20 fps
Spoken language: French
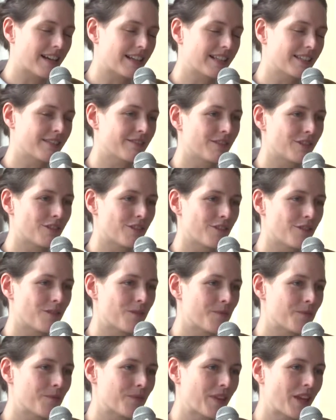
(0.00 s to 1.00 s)
un livre
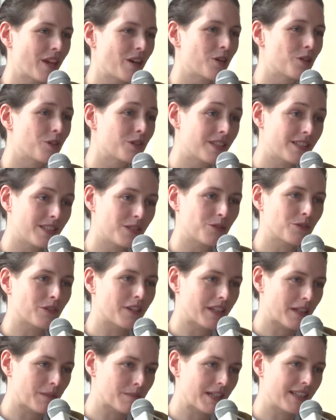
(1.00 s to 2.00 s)
aux éditions
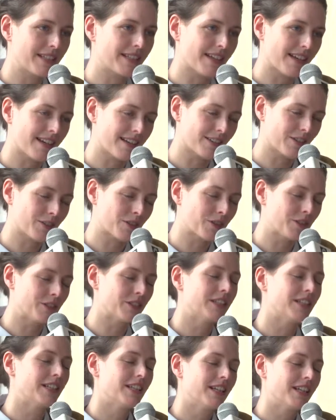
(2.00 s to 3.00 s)
Irma il y a un an
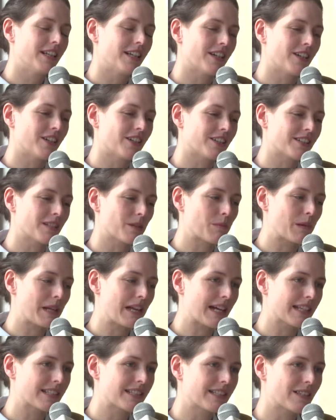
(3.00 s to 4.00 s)
qui s'appelle
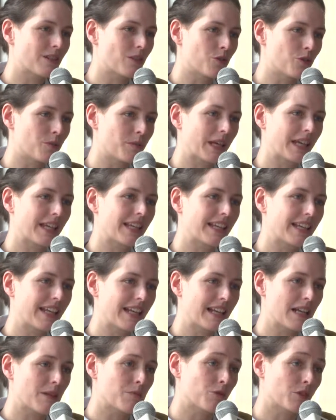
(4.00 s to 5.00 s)
L'artiste, le numérique
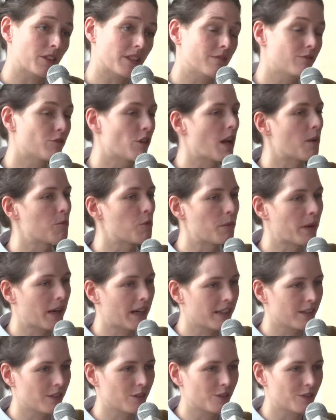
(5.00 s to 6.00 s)
et la musique. Voilà, à peu
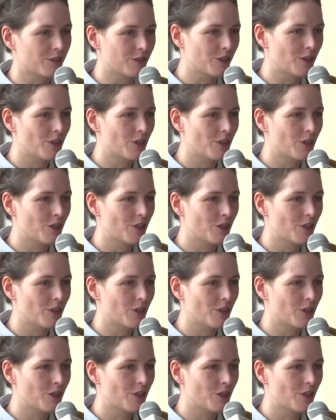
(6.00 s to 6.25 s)
près.